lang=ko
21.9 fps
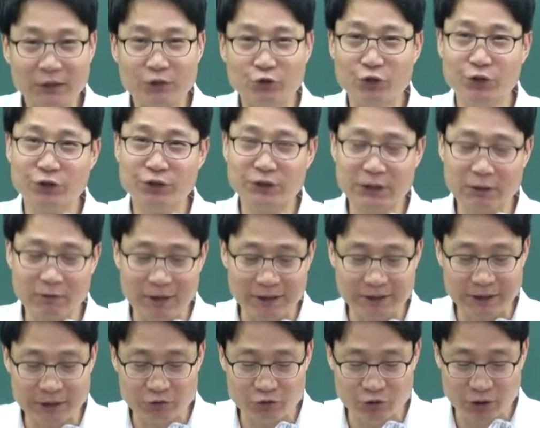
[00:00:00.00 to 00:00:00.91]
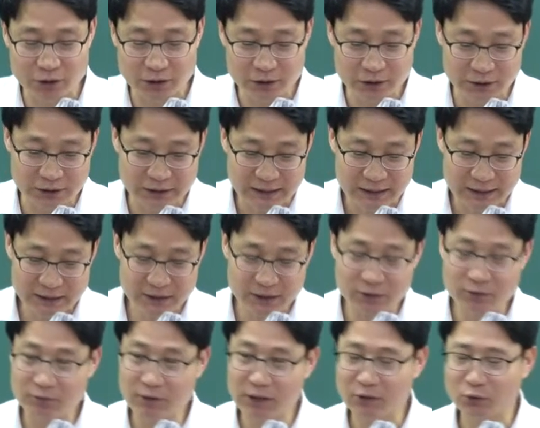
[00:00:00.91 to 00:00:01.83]
취득세 과세 유치는
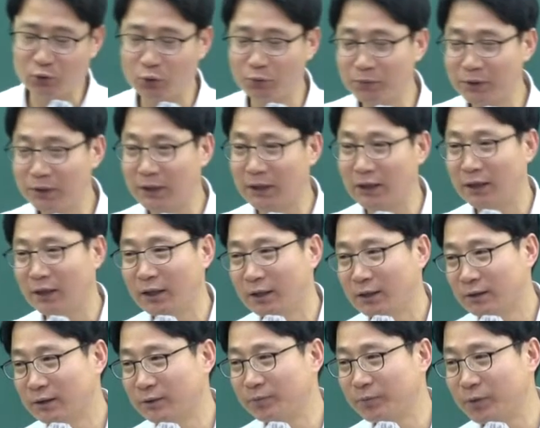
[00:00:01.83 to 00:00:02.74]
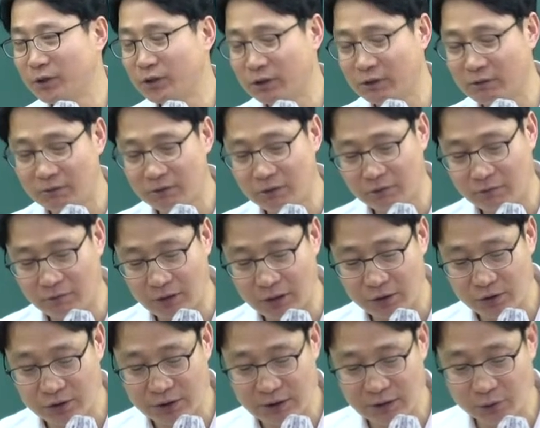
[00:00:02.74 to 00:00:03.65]
특광도입니다. 특별시장,
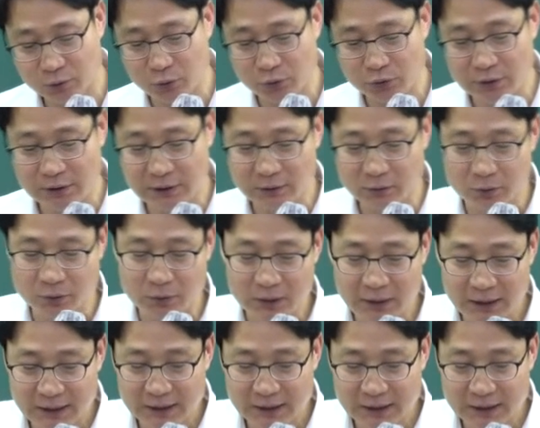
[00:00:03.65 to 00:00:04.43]
광역시장, 도지사고요.